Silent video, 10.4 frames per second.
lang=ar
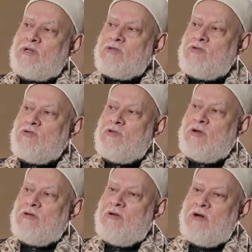مصر
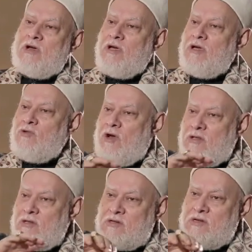والراجح انه
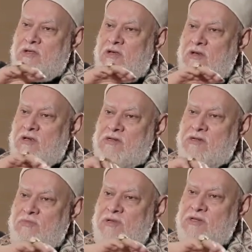عند سيدي
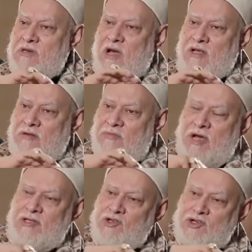الليثي بن سعد
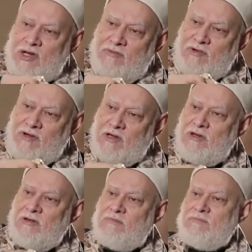بعد الشافعي
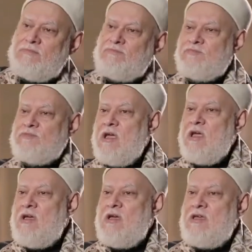
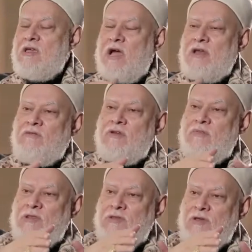يعني في
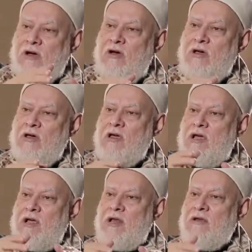المنطقه
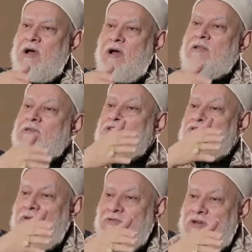اللي بعد
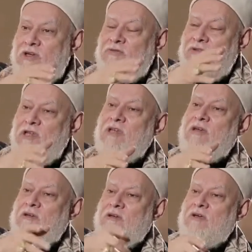الشافعي
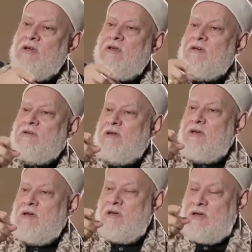فيه
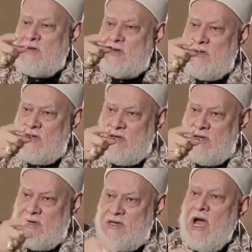آه،
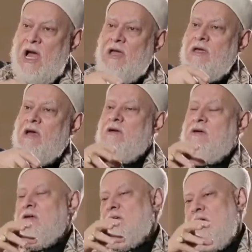آه، يحيى
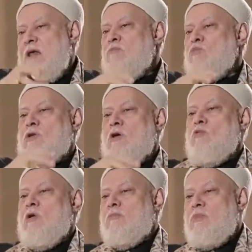المتوج